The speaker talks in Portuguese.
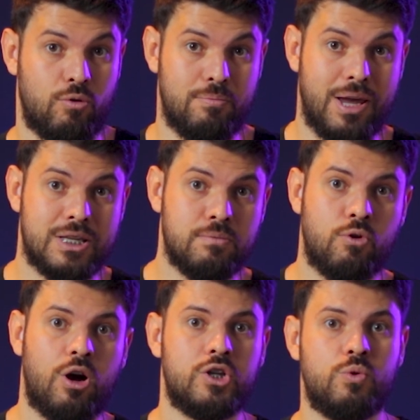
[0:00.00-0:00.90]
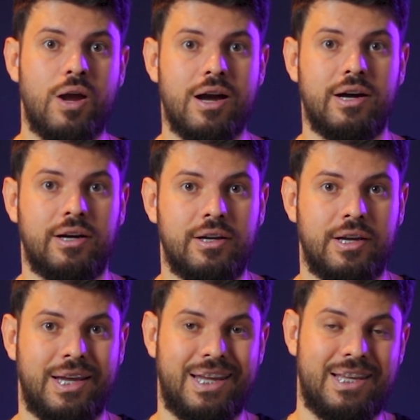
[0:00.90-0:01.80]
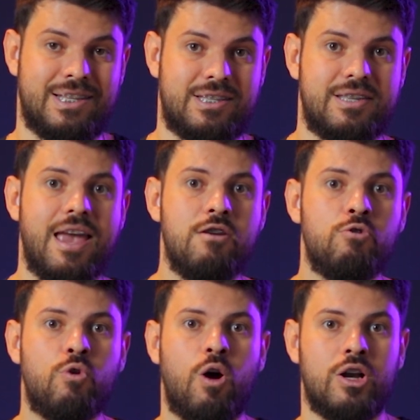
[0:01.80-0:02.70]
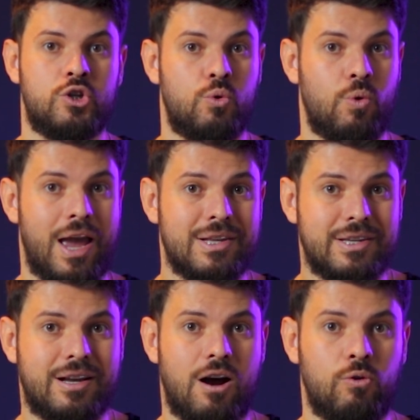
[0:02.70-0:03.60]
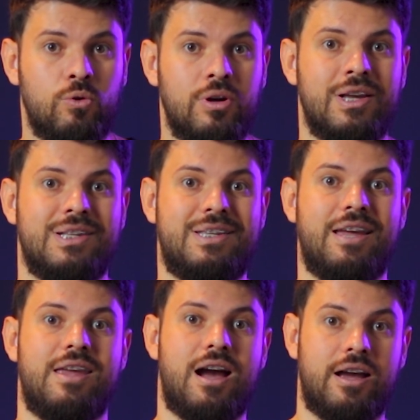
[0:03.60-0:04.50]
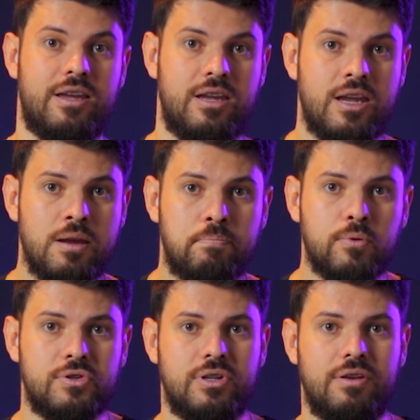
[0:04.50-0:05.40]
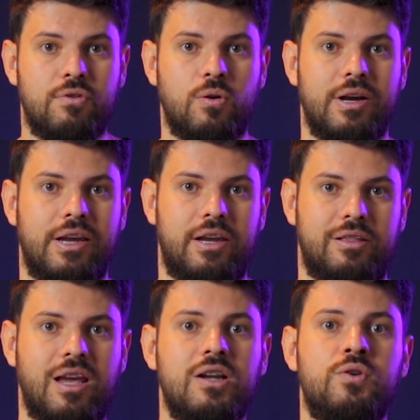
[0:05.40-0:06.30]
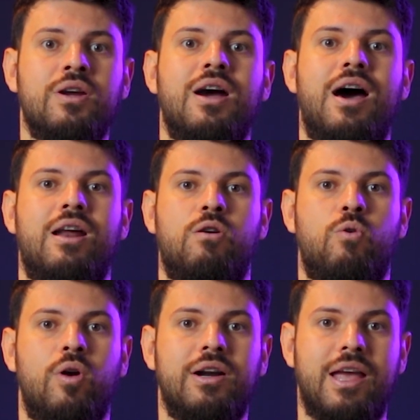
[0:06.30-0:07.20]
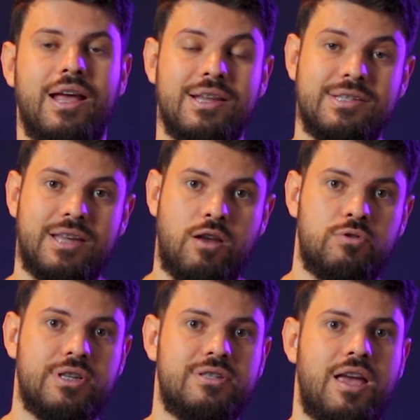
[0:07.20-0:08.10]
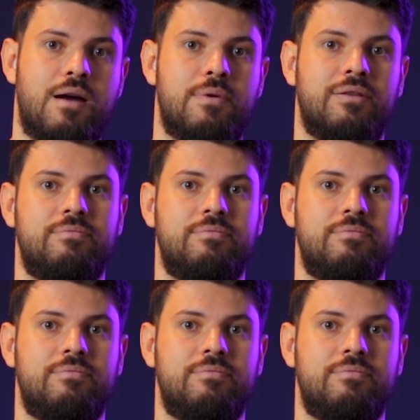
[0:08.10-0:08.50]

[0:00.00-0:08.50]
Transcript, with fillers: o mesmo código EAN, e sem o código SK1 seria impossível identificar a cor deles em um sistema.